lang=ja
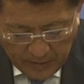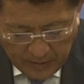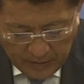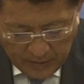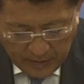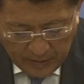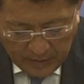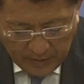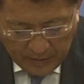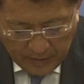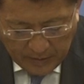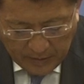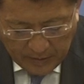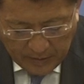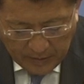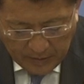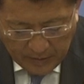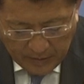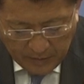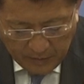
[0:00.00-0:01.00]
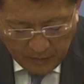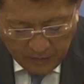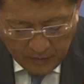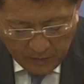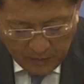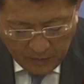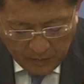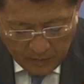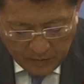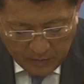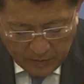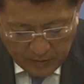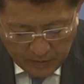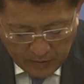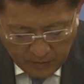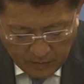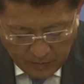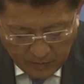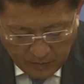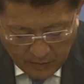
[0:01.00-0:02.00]
えー、入国時
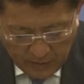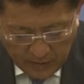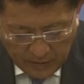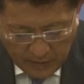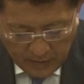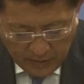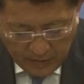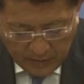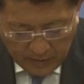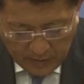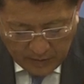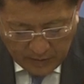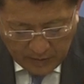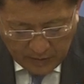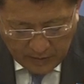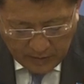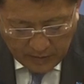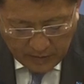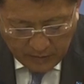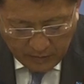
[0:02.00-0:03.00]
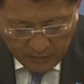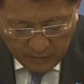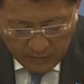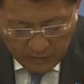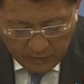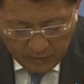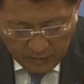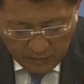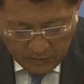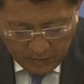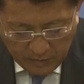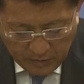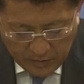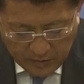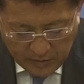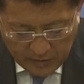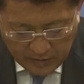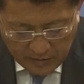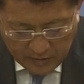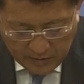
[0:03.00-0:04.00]
の検疫入国
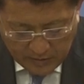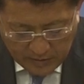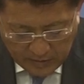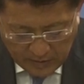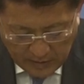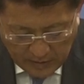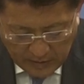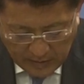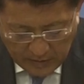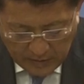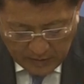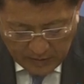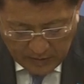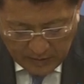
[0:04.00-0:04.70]
審査